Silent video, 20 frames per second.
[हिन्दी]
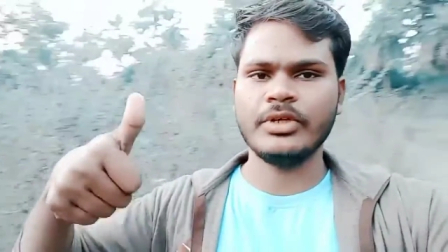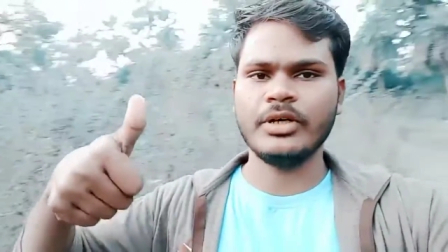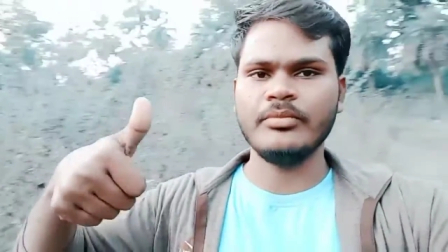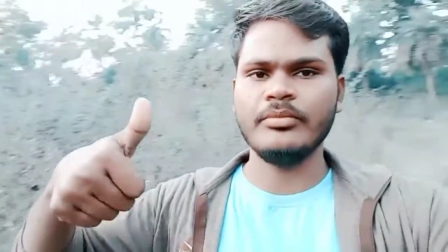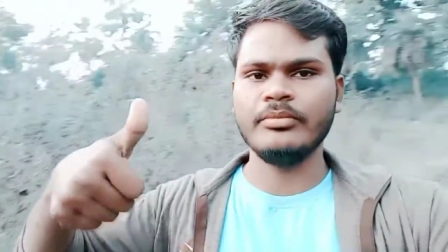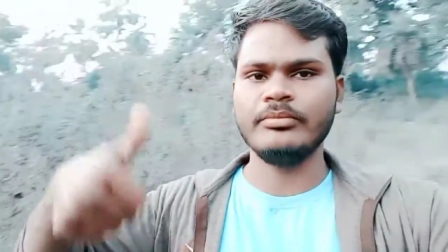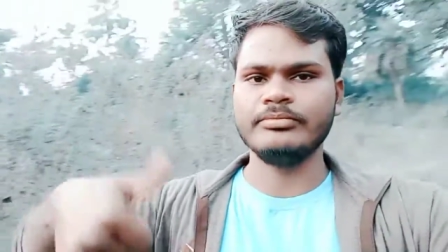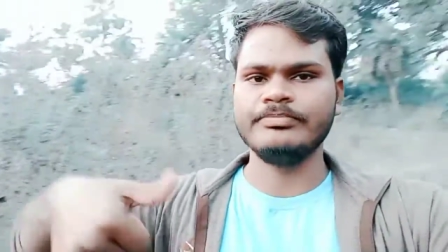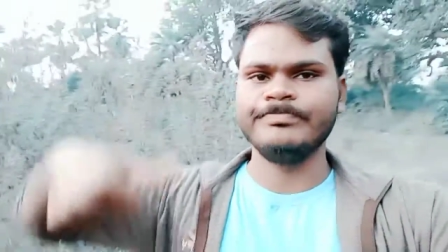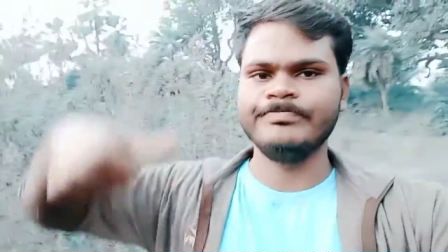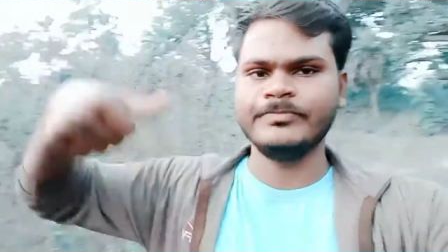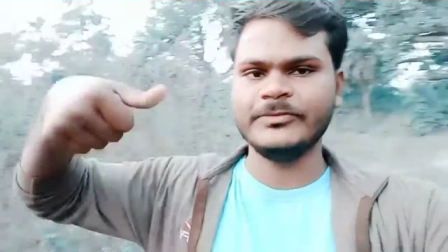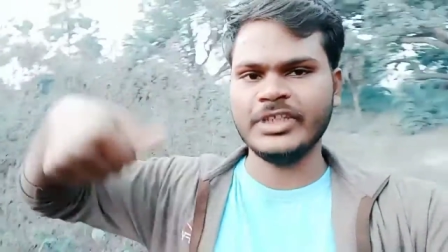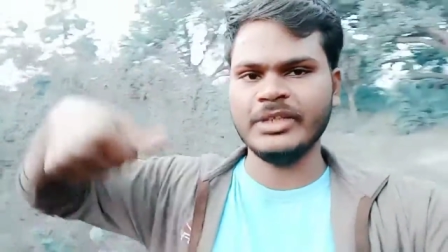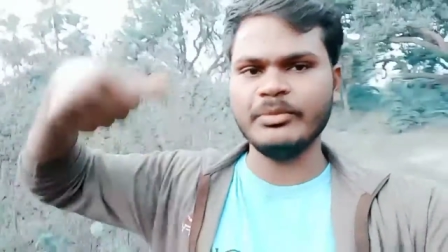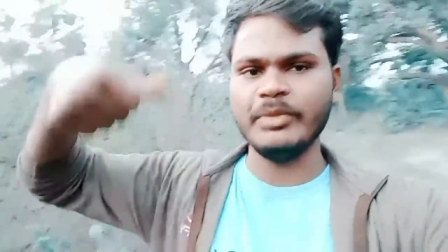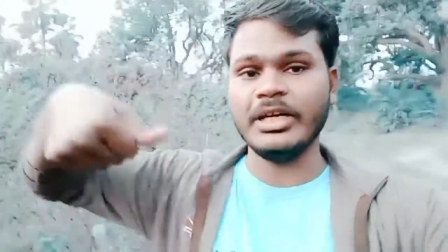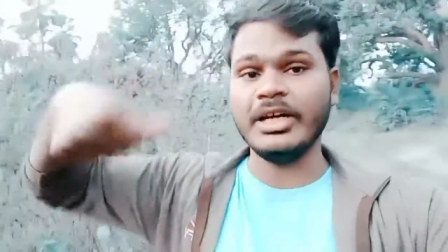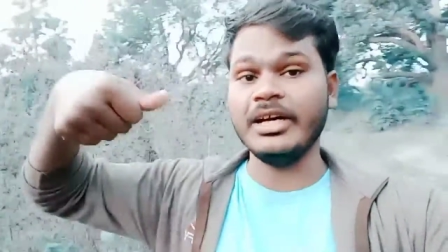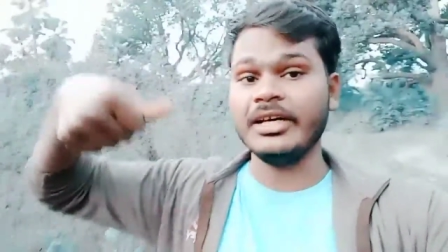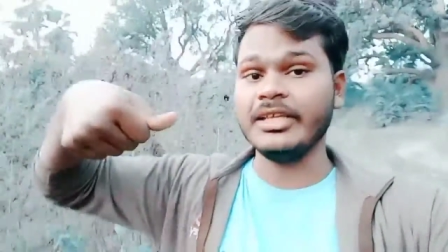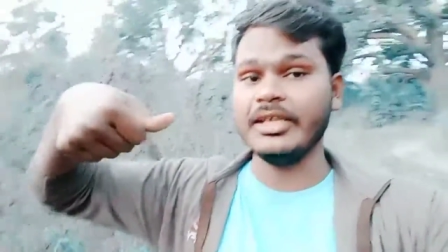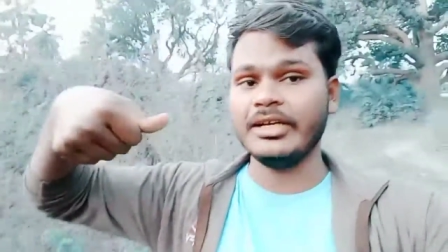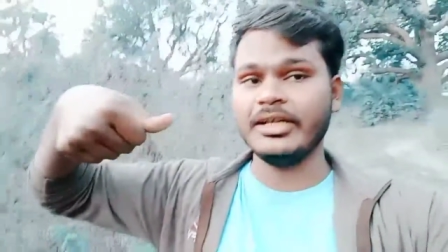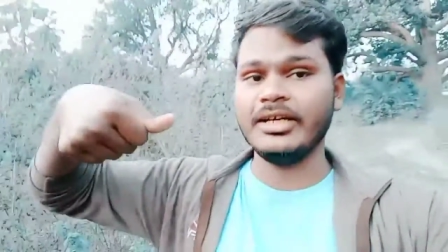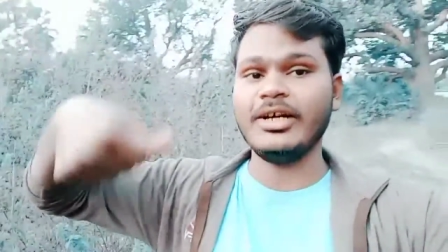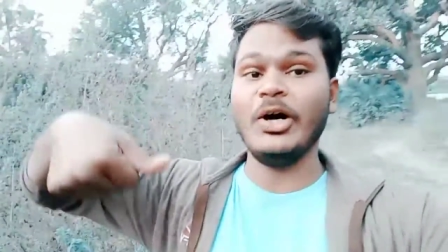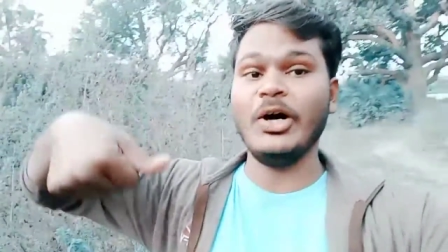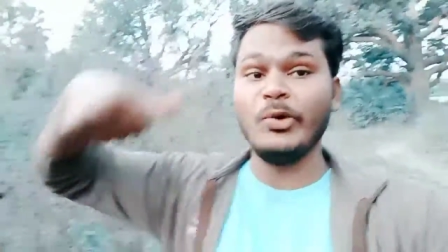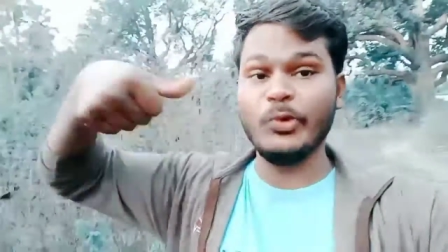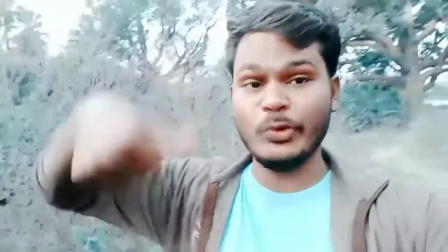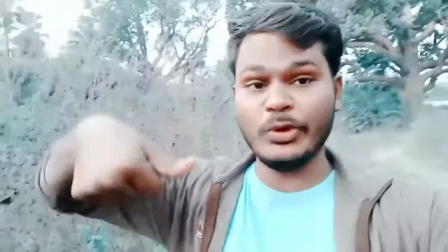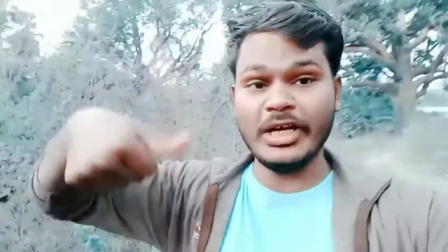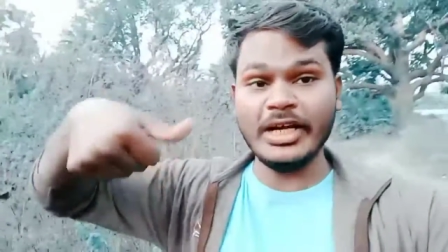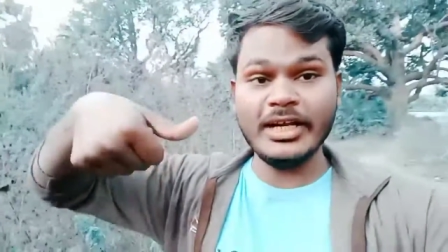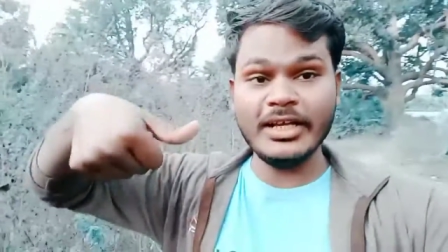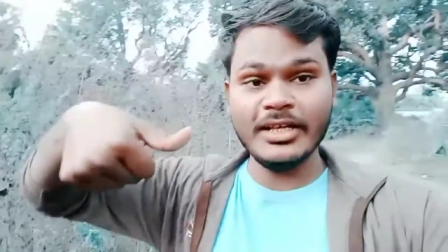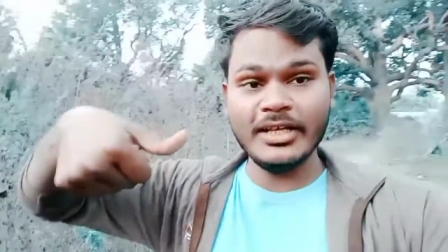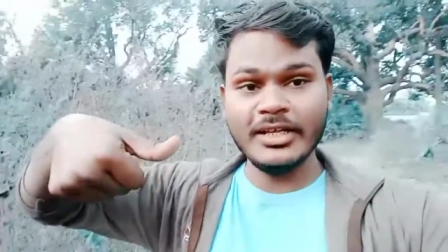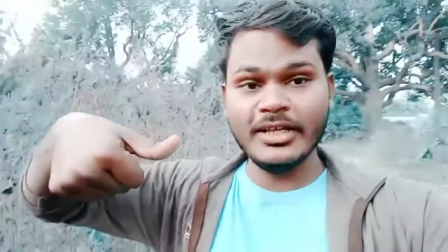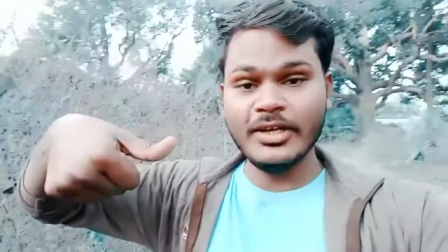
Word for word: थम थम लगाया जाएगा अंगूठा